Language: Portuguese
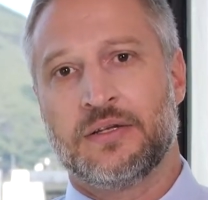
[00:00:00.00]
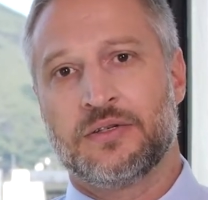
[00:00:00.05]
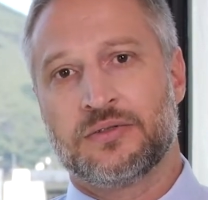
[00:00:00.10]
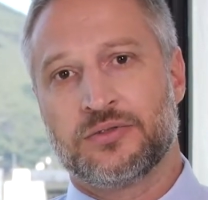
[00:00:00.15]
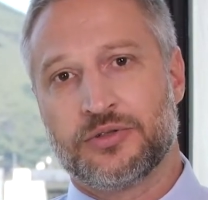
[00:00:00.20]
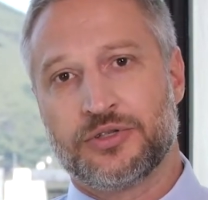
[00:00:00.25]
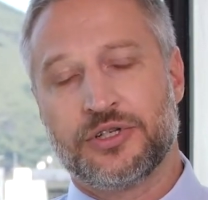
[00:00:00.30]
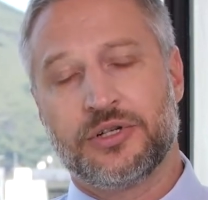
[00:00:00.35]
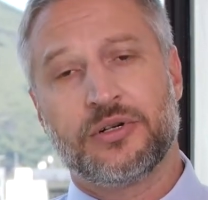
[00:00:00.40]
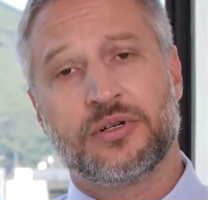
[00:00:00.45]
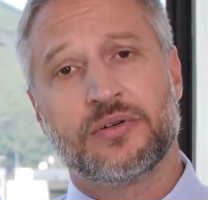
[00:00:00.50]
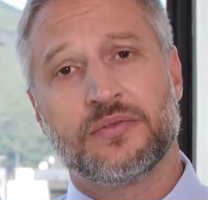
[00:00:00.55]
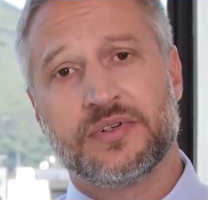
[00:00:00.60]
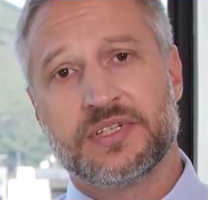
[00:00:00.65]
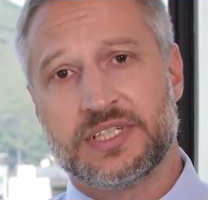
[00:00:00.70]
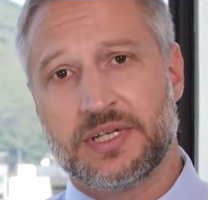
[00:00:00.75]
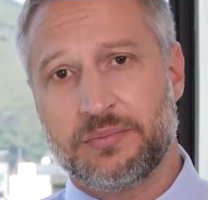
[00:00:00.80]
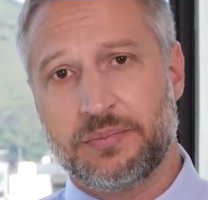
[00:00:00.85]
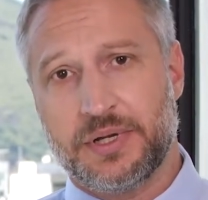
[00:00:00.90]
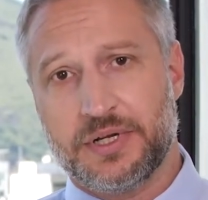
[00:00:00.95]
Sugiro que
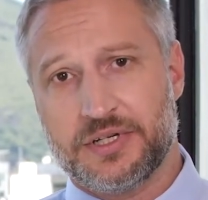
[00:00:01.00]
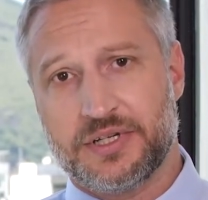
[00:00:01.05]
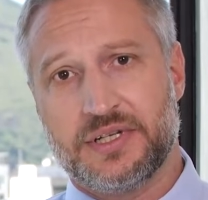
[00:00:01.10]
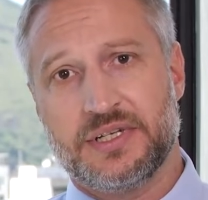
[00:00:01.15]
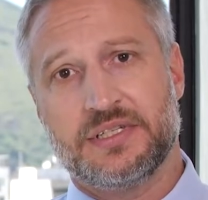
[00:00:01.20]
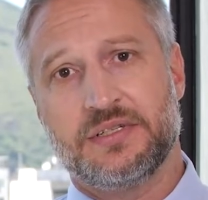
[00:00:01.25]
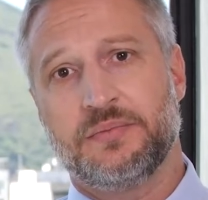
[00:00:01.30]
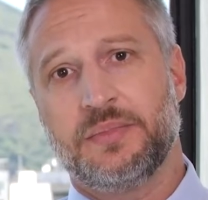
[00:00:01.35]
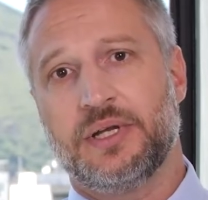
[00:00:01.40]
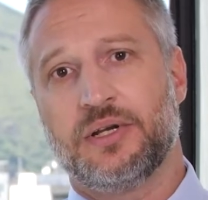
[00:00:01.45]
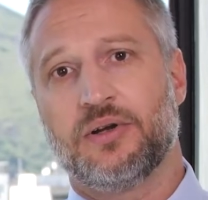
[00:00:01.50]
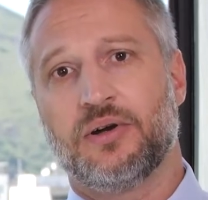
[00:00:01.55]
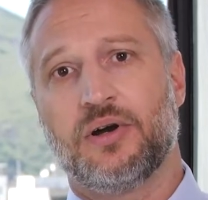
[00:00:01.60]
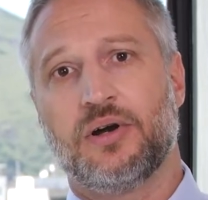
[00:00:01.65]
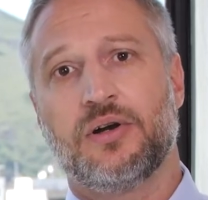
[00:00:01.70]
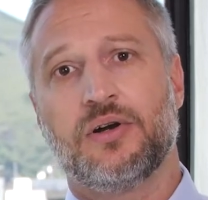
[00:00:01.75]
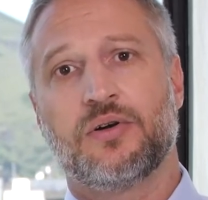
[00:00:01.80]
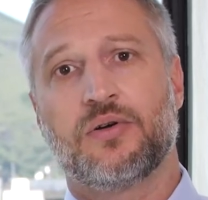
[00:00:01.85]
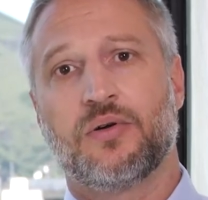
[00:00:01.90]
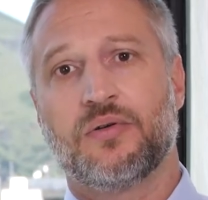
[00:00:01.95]
você pesquise
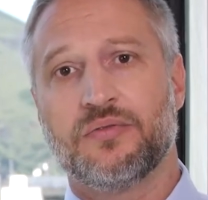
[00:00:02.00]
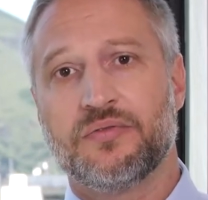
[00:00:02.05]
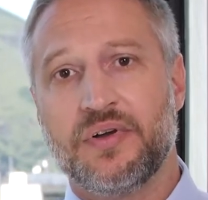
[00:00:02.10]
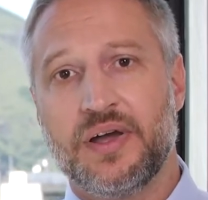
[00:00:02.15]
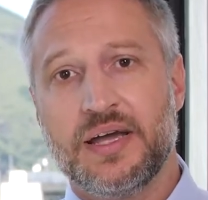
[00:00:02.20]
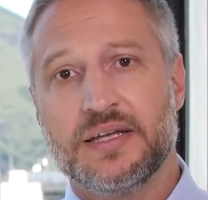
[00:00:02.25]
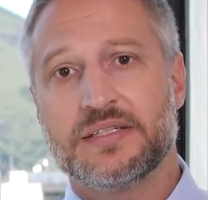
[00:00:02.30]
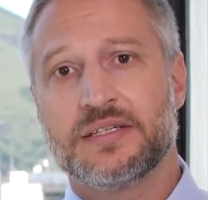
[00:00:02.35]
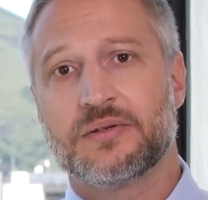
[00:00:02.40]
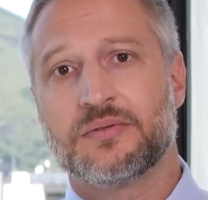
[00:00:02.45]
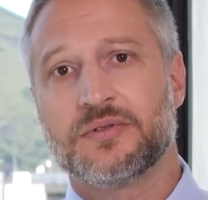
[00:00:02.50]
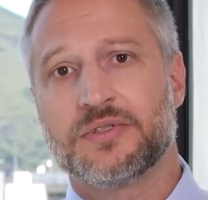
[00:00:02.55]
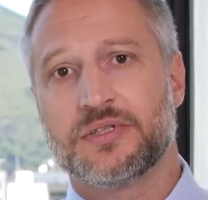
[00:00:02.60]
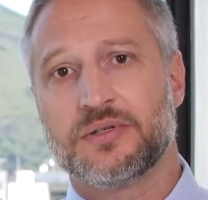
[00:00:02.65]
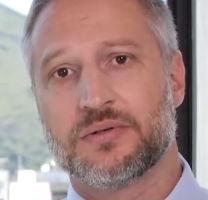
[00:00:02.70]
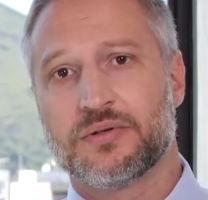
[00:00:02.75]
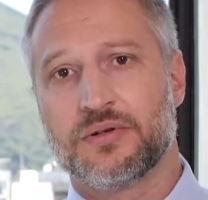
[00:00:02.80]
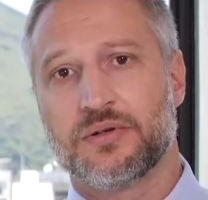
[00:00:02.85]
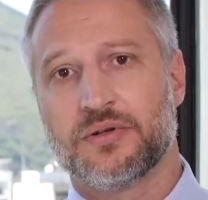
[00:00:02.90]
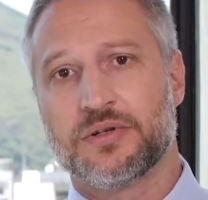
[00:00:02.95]
melhor, converse com
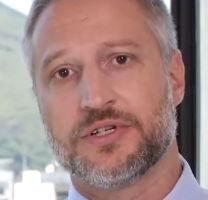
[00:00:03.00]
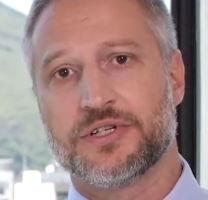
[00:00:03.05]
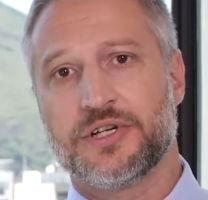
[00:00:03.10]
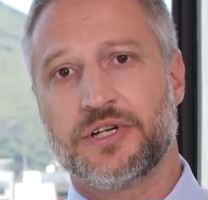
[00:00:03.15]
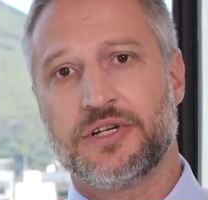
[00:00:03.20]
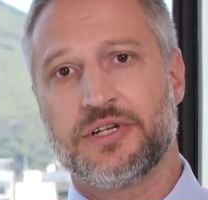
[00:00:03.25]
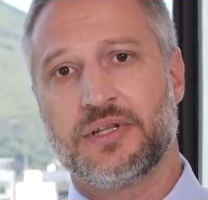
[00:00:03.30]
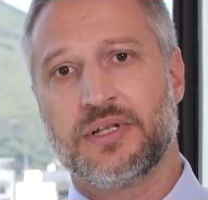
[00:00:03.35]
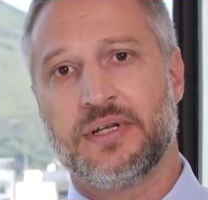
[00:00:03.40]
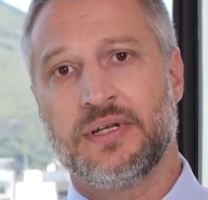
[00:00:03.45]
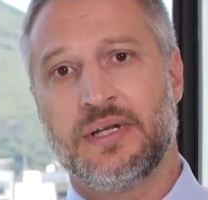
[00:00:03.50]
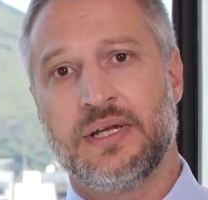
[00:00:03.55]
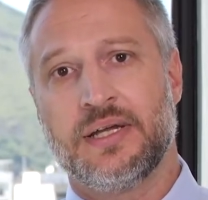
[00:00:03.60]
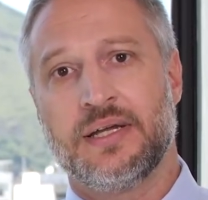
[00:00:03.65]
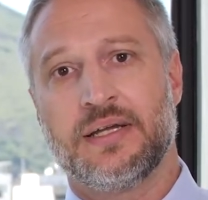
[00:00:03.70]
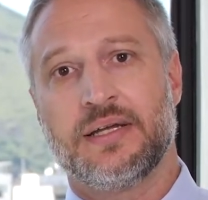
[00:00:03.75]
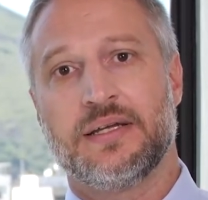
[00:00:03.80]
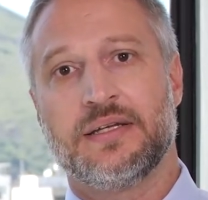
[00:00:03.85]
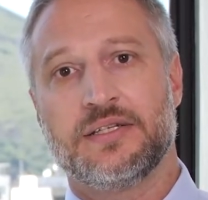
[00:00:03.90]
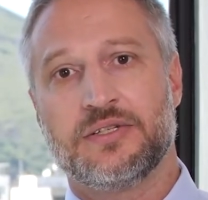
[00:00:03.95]
seu urologista
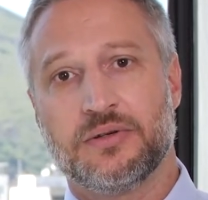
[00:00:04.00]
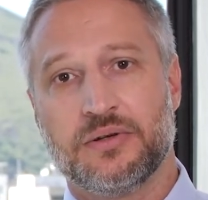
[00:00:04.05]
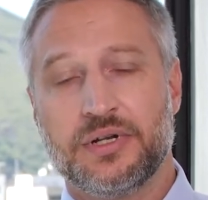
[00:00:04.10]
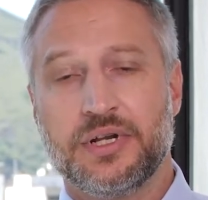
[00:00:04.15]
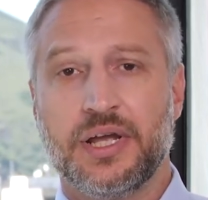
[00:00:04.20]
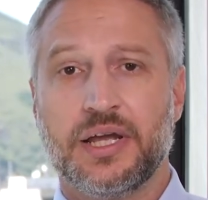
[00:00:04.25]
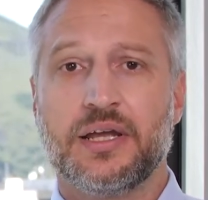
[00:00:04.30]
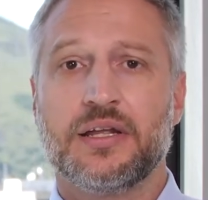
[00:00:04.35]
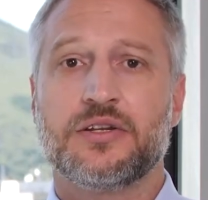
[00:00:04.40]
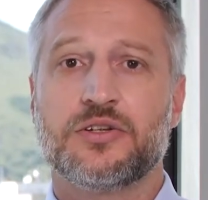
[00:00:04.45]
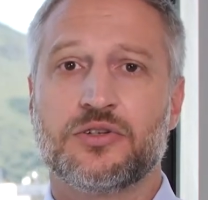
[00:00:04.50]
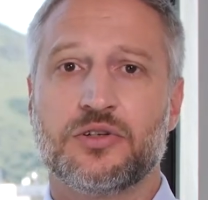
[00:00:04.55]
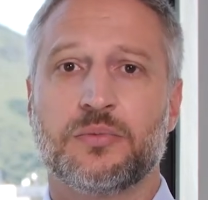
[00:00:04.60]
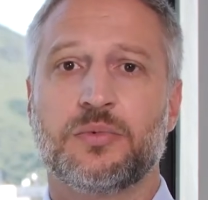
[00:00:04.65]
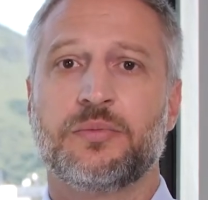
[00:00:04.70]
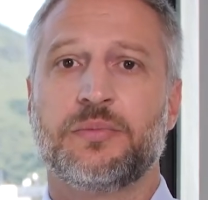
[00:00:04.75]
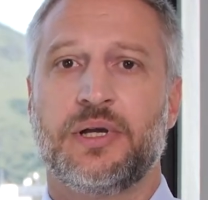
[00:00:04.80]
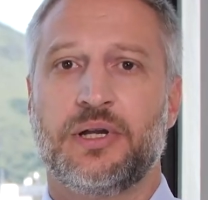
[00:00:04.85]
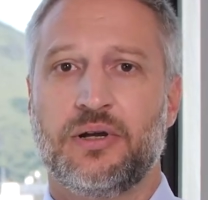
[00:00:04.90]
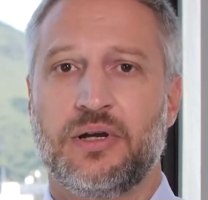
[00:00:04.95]
e se oriente
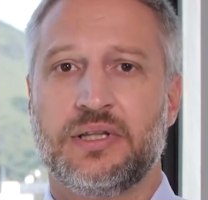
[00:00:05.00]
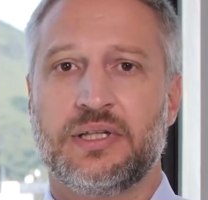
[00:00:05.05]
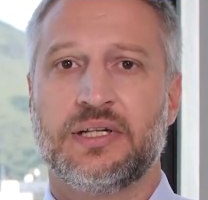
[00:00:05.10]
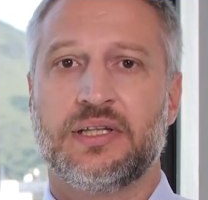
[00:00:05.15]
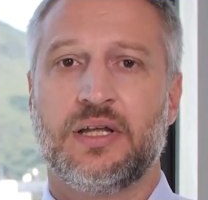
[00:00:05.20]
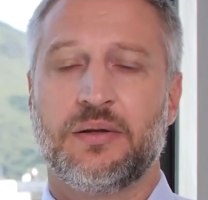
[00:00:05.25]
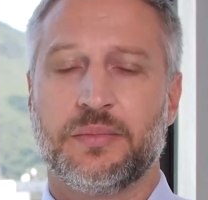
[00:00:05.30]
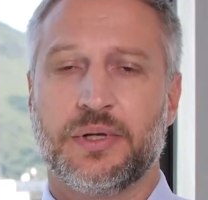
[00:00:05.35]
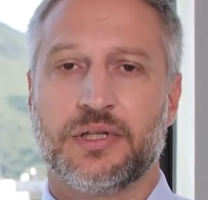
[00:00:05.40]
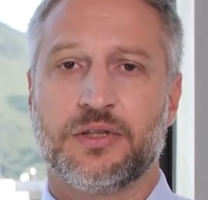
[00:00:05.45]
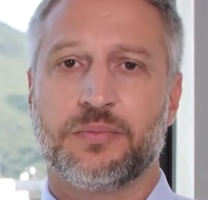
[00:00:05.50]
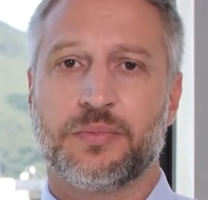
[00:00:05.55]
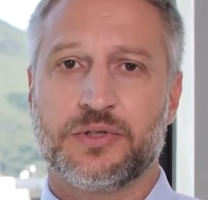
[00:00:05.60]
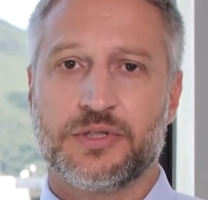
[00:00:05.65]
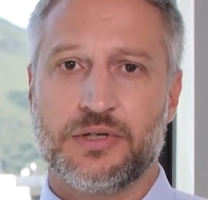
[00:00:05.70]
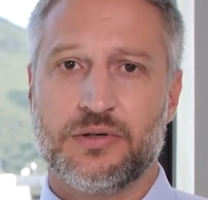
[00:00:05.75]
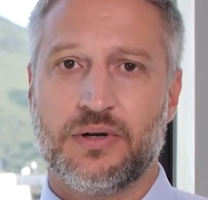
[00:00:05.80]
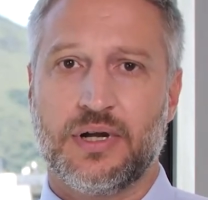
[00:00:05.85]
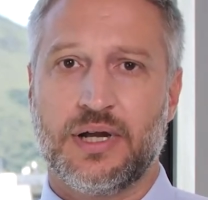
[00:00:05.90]
sobre o melhor tratamento para o seu